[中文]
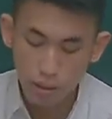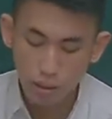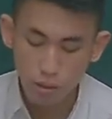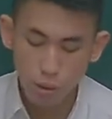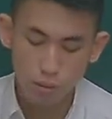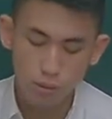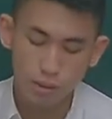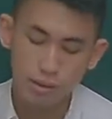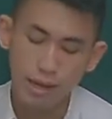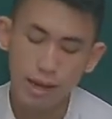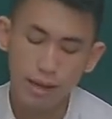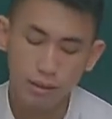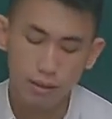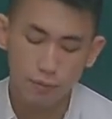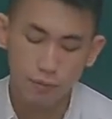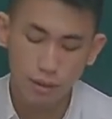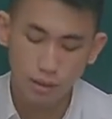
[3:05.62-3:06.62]
一个从甲
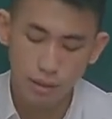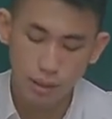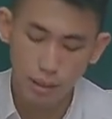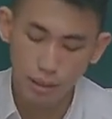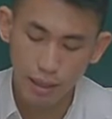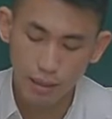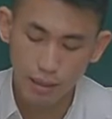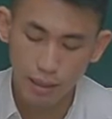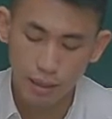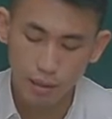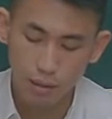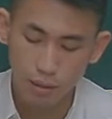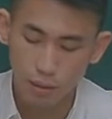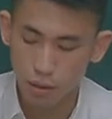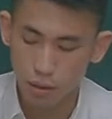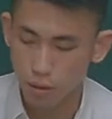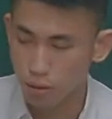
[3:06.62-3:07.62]
的方向来看
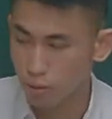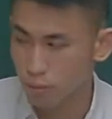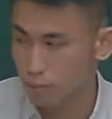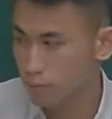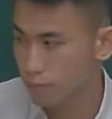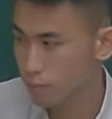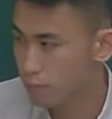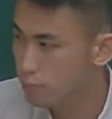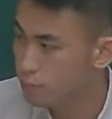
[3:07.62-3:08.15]
了，嗯，